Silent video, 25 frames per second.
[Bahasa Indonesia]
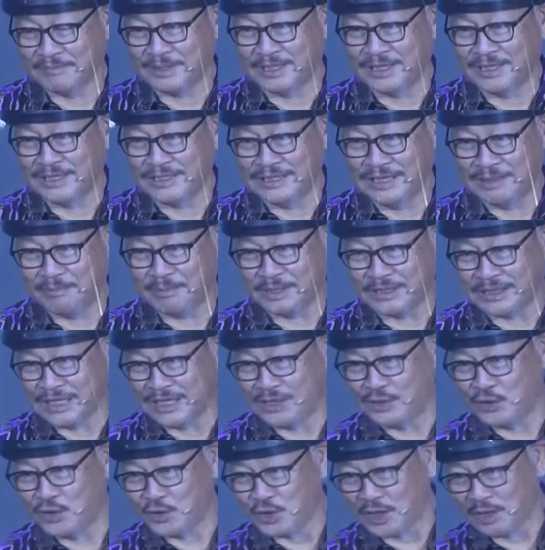pada zaman
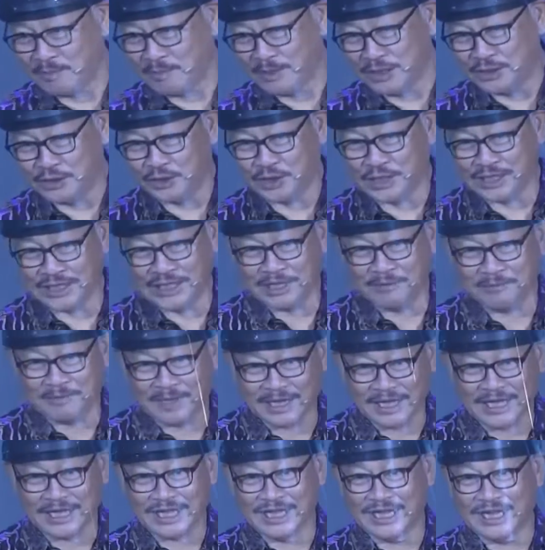teknologi maju katanya
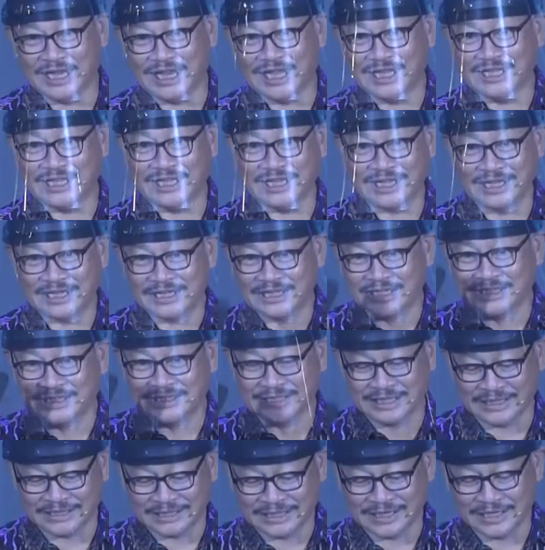pakai gini aja.
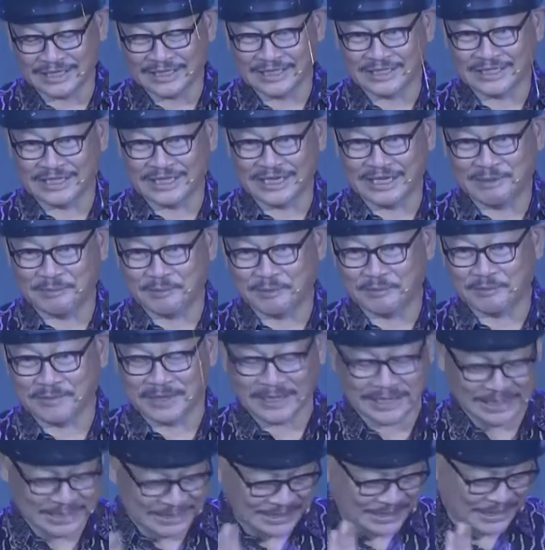Saya sengaja tidak mau
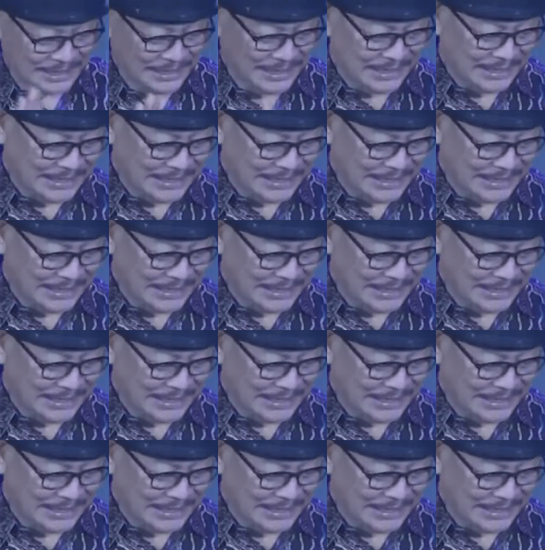pakai.